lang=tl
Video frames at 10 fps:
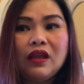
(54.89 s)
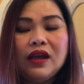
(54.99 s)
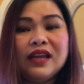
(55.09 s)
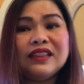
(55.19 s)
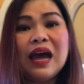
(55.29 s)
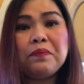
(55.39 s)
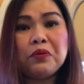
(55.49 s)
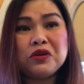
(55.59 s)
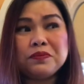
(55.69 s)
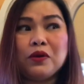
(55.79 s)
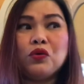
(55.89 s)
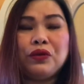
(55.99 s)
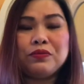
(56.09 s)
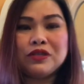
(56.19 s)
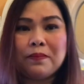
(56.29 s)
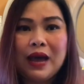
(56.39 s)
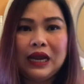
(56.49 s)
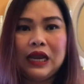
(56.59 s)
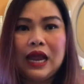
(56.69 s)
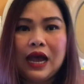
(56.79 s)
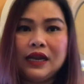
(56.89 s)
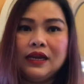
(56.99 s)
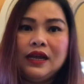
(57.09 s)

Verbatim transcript: At tapos, pag uwi mo sa bahay, kailangan